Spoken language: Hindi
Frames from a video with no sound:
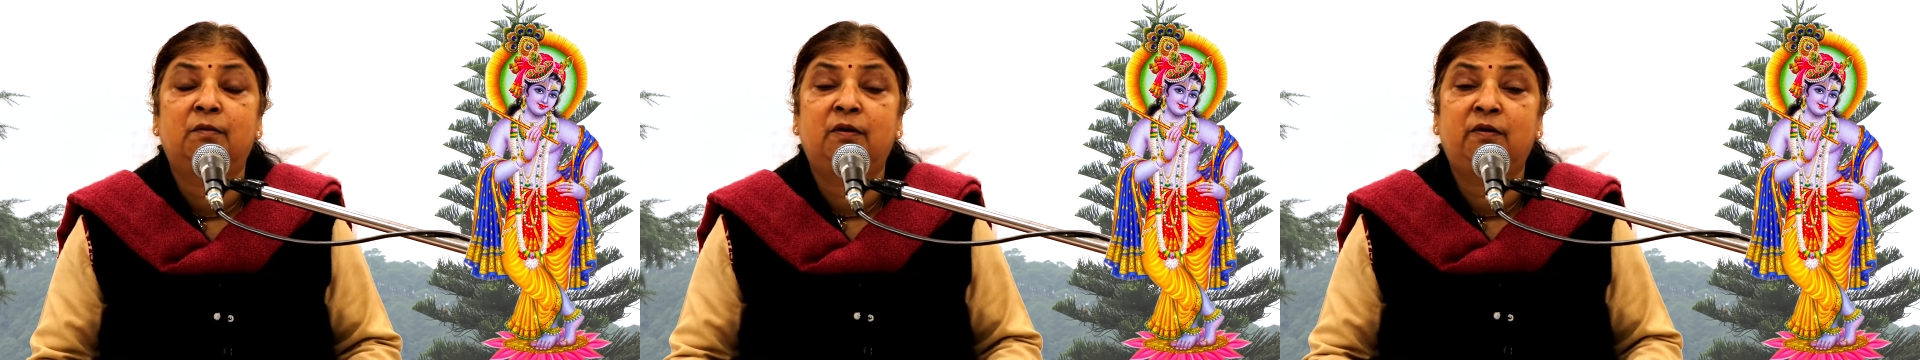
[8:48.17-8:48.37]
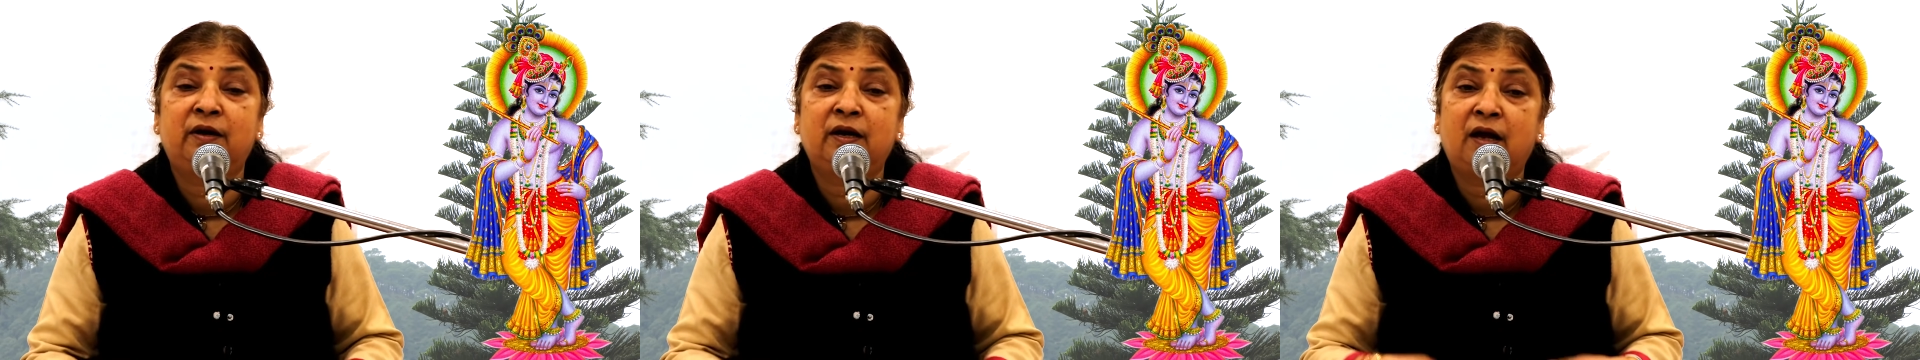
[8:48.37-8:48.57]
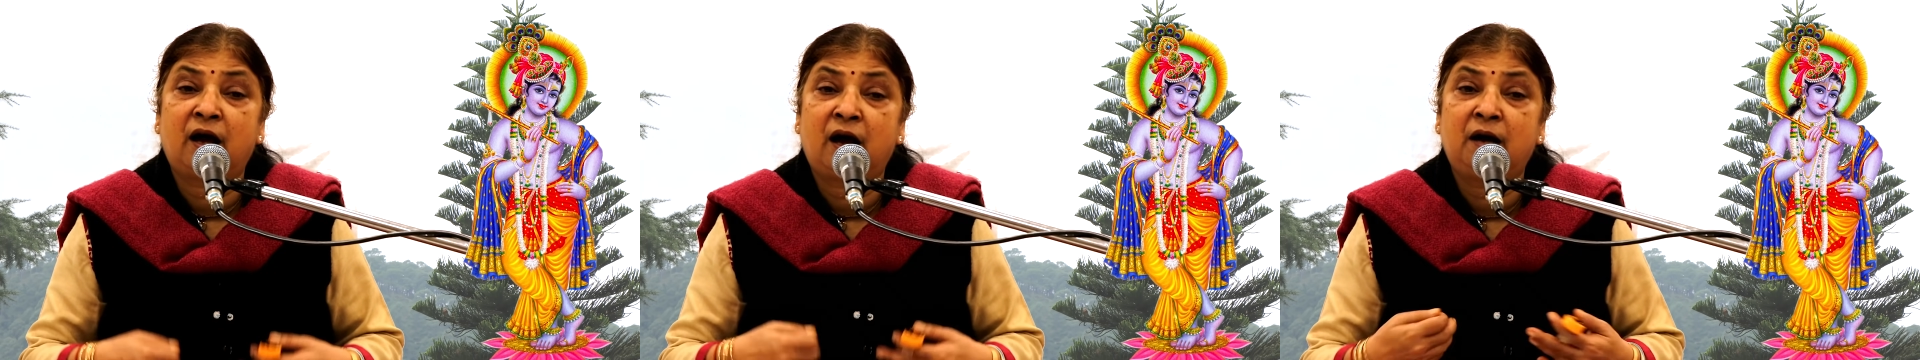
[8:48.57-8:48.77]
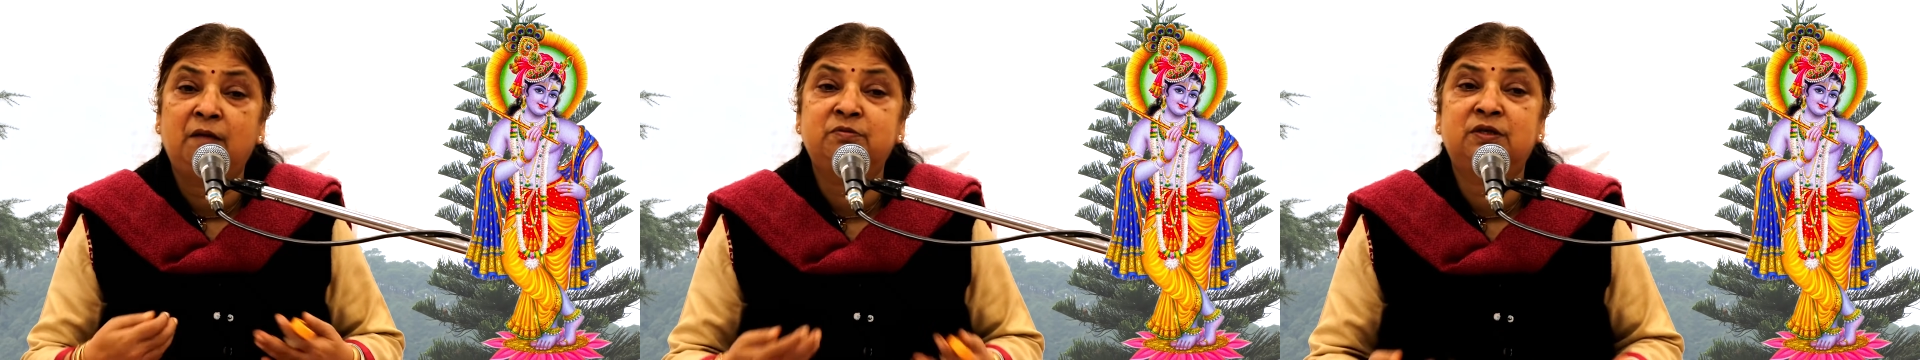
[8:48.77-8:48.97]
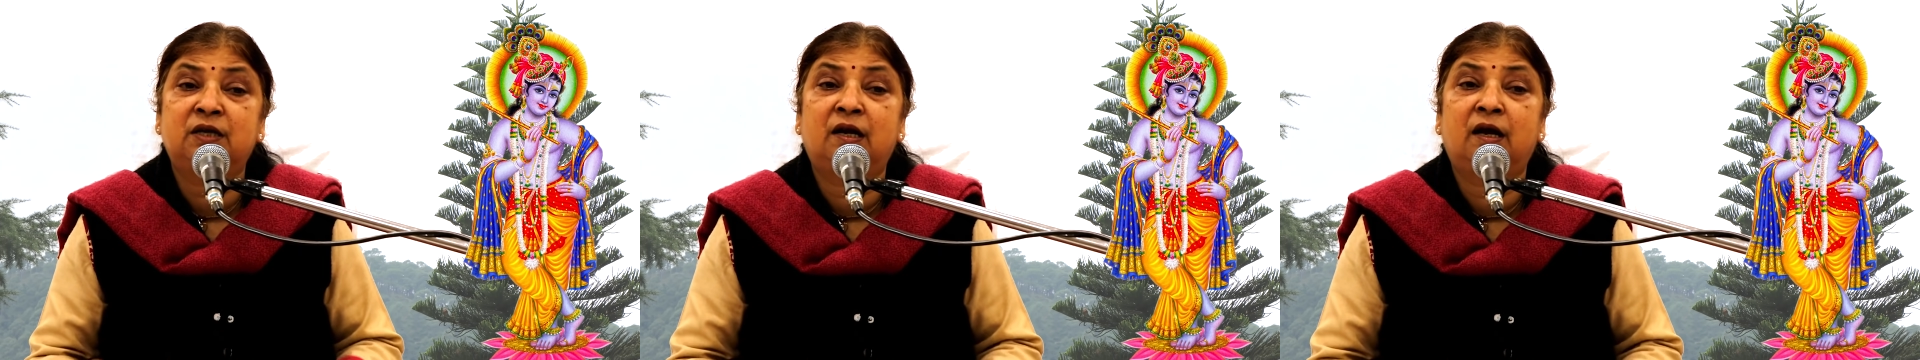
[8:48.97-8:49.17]
भगवान
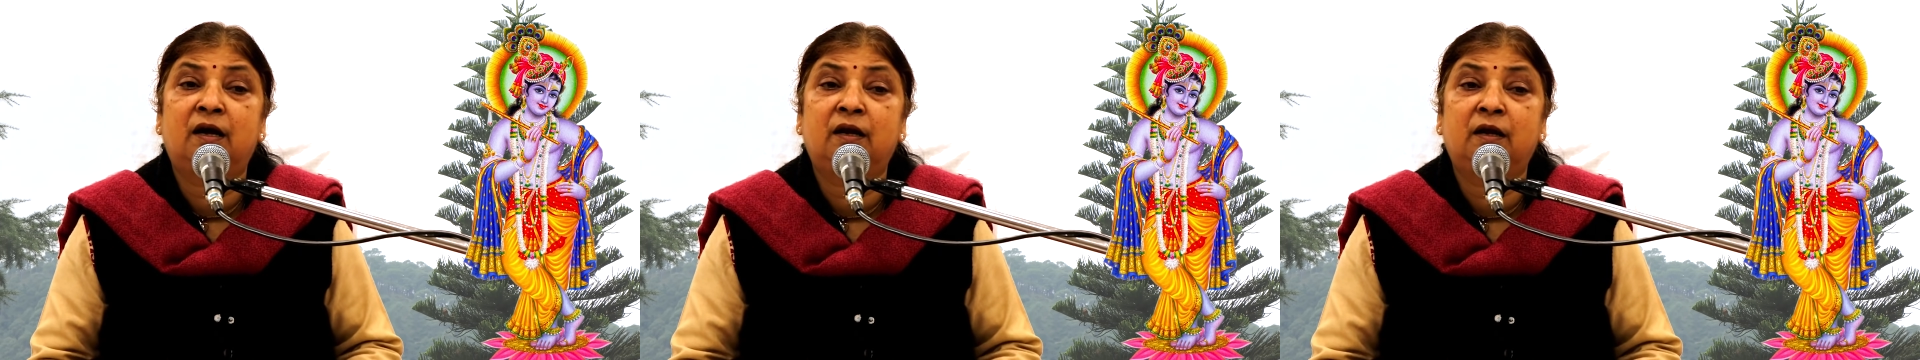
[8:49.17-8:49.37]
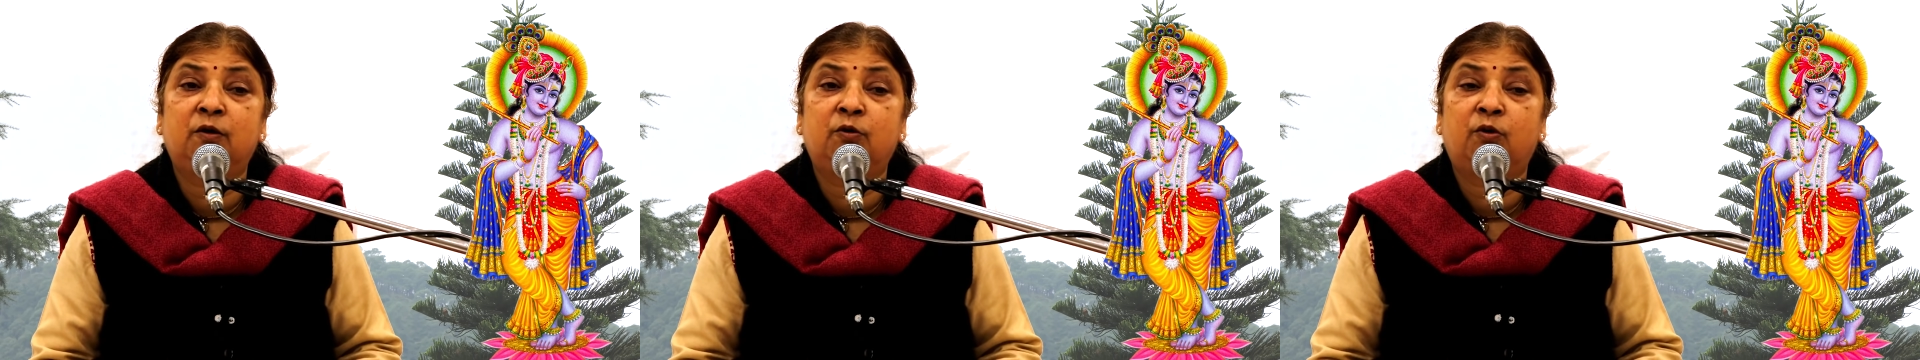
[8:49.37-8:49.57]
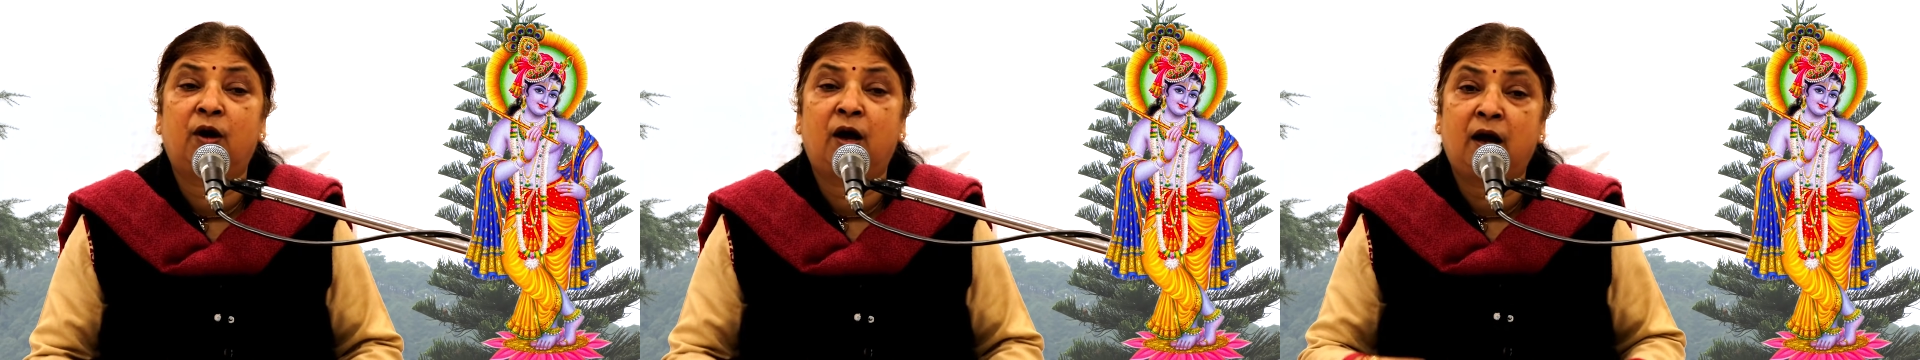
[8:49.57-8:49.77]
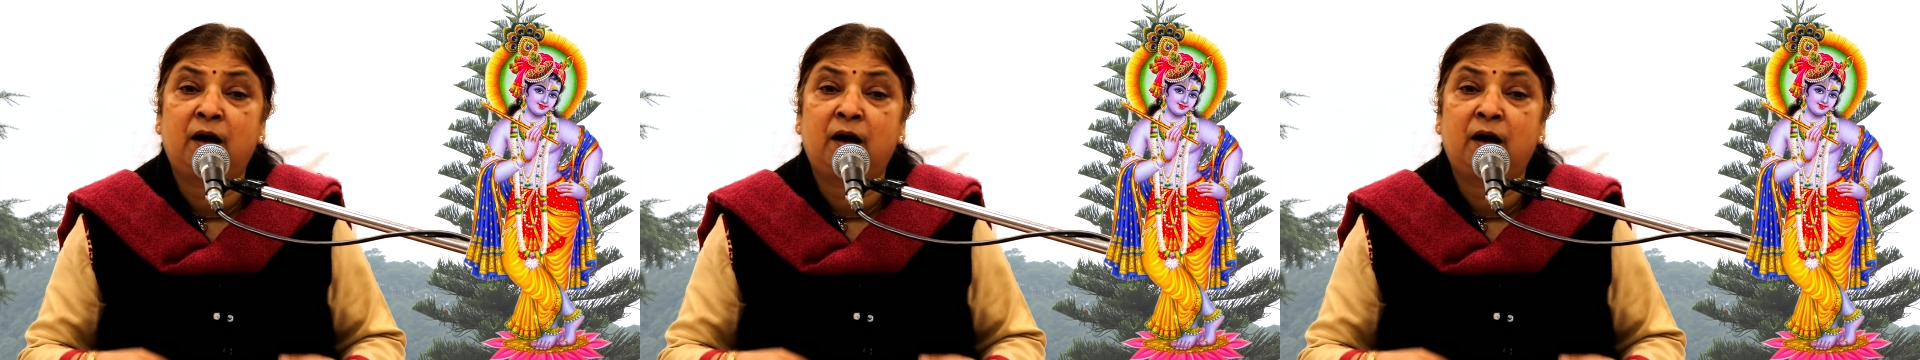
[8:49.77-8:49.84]
आप चला रहे हो